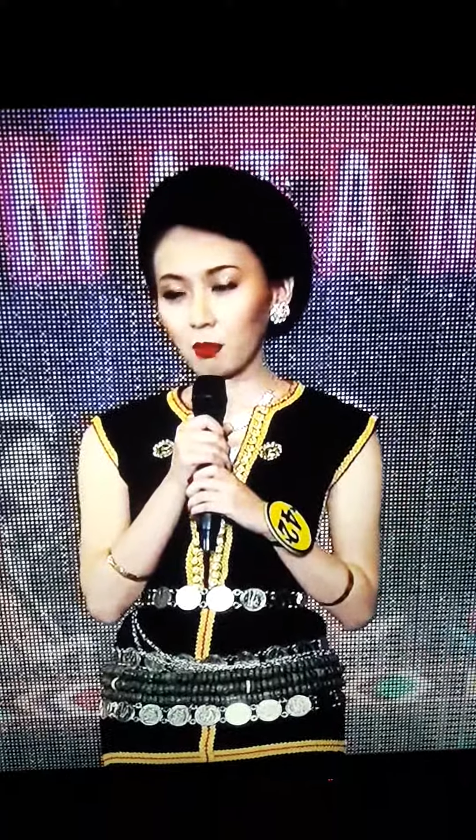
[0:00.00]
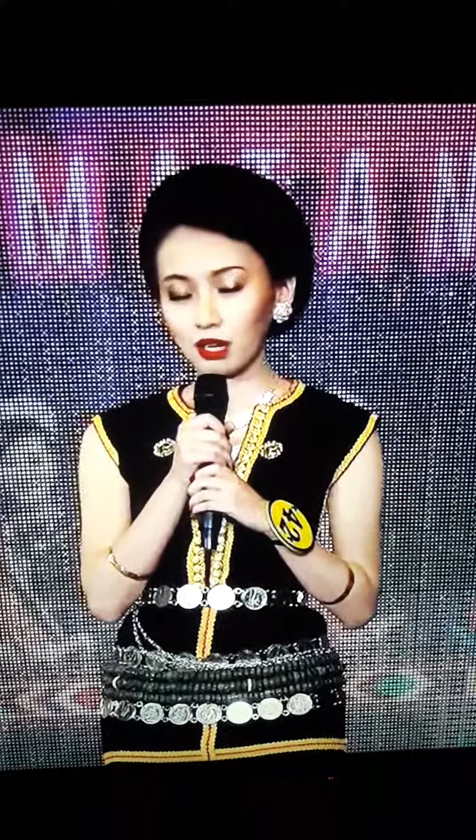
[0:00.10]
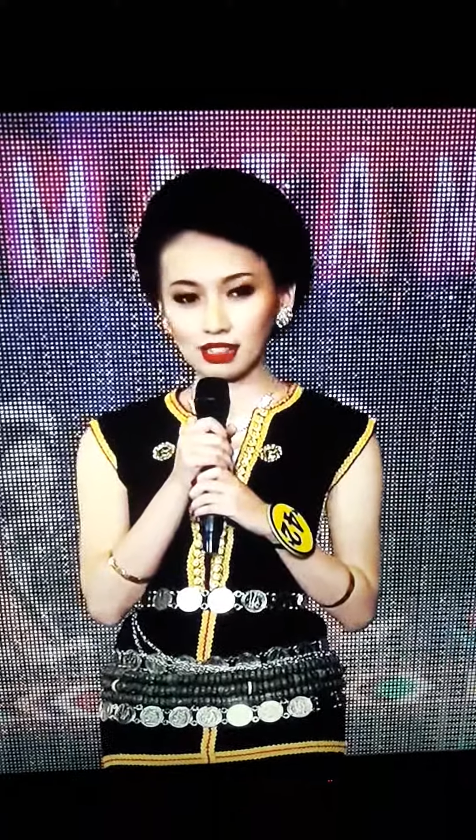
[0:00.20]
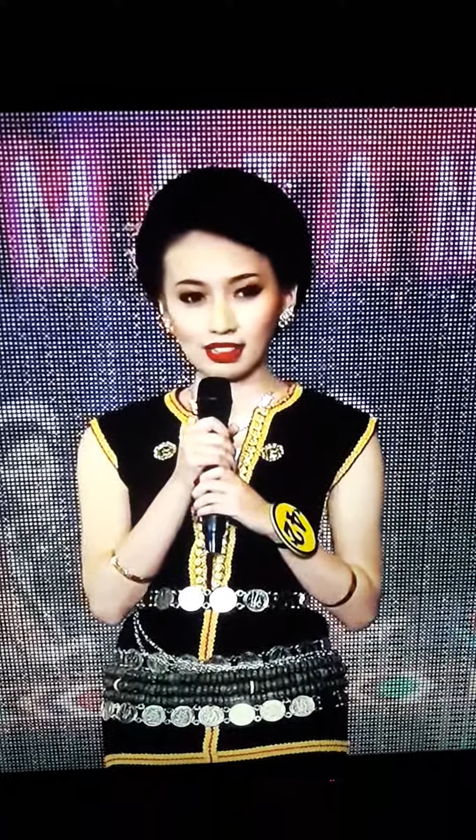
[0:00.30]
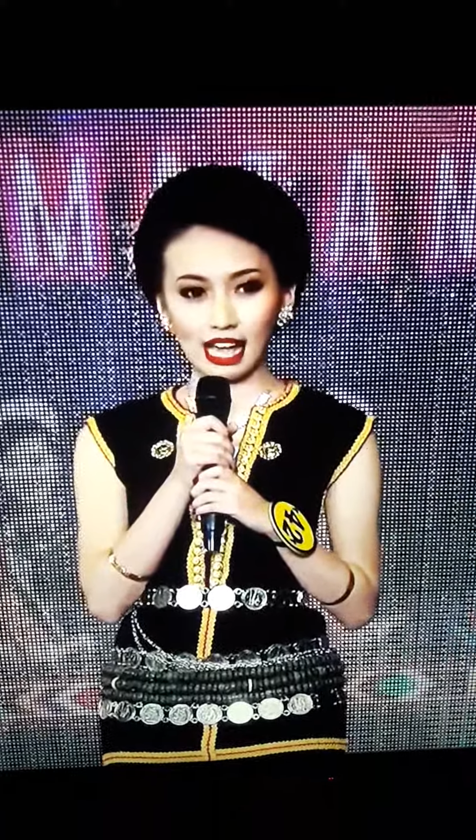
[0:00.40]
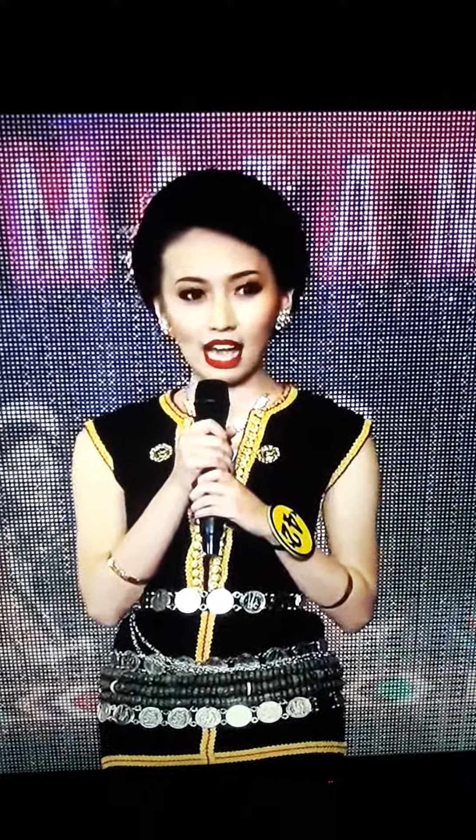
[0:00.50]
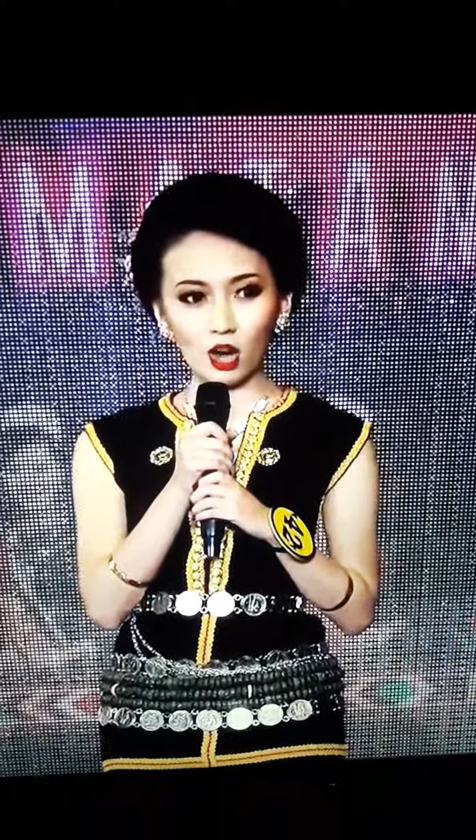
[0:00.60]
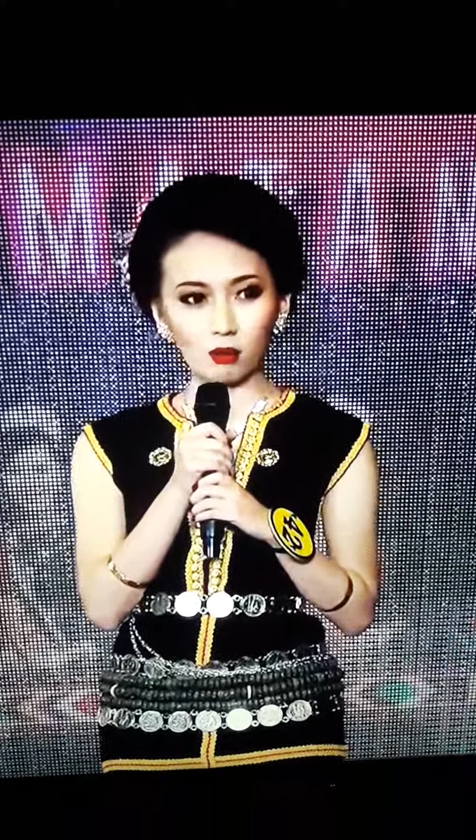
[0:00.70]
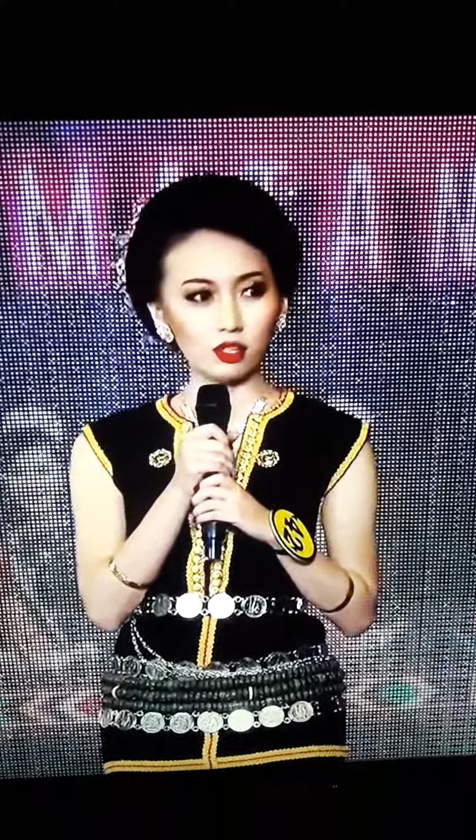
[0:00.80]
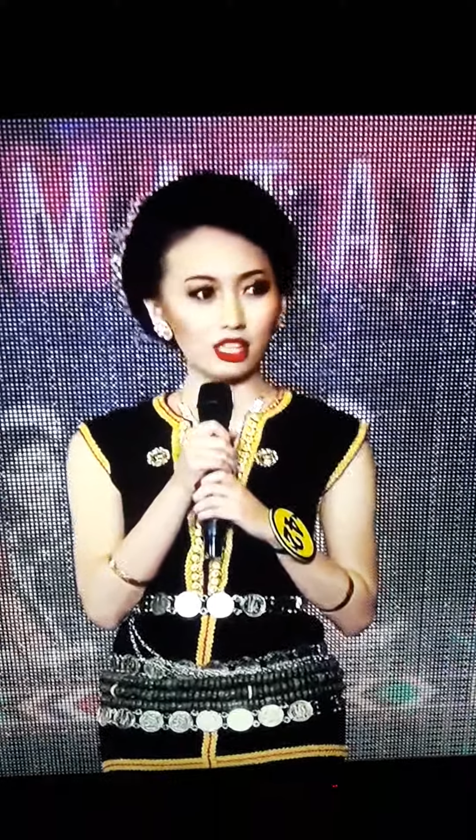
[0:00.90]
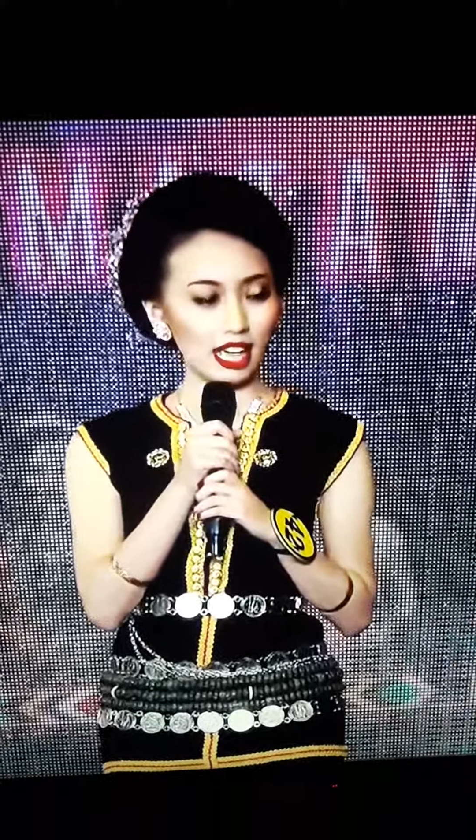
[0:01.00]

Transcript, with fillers: polita om nagi